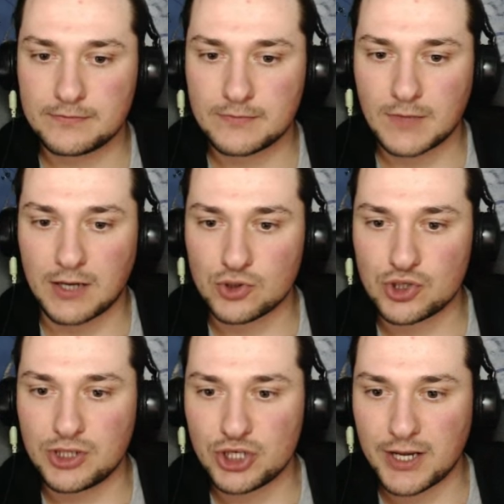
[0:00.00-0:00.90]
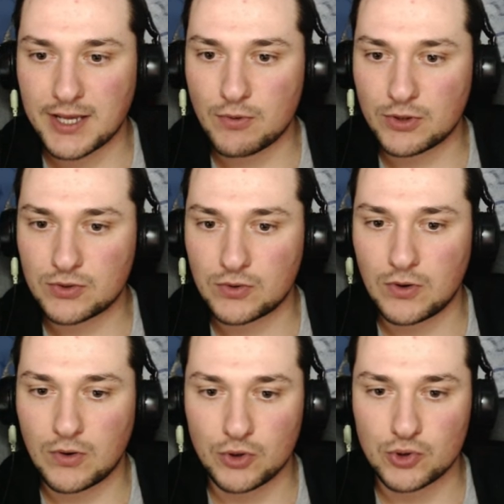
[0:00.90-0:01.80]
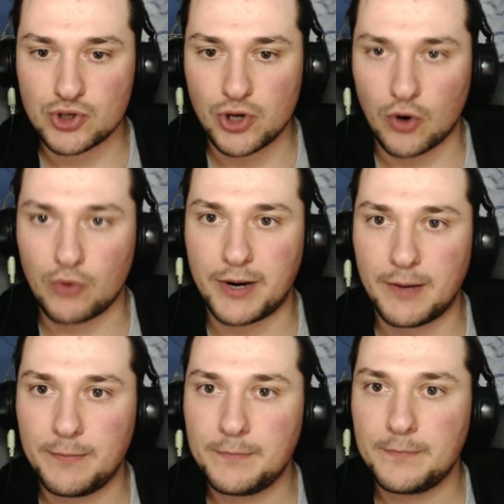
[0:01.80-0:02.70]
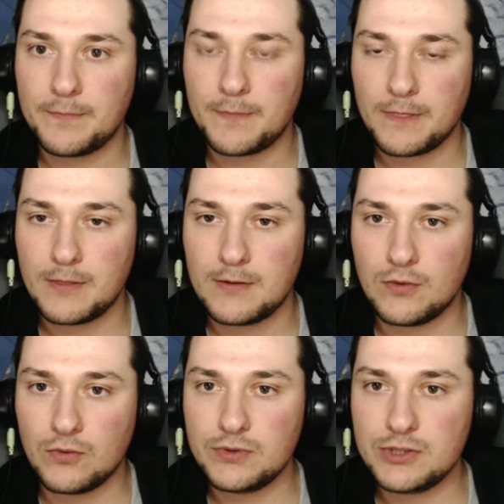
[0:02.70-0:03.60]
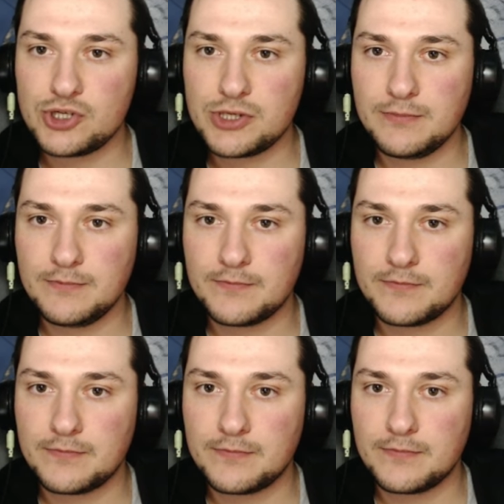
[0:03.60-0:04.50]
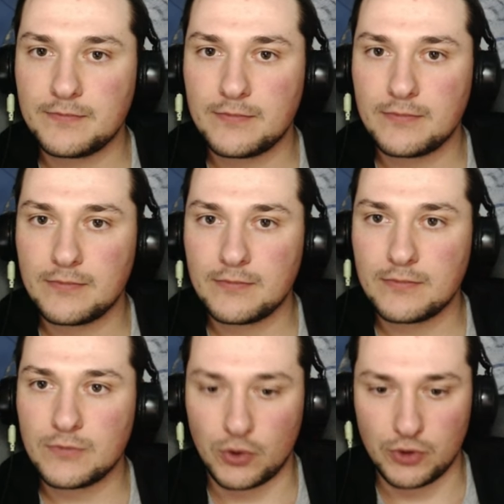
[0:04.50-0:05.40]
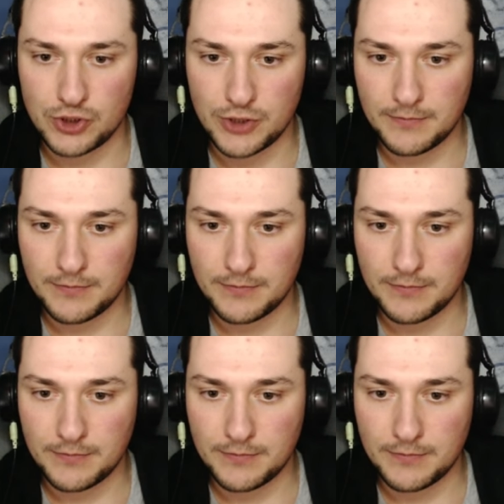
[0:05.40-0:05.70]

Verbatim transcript: Ah, non ci dice neanche quanto, quanto ci occupa. 11. 12.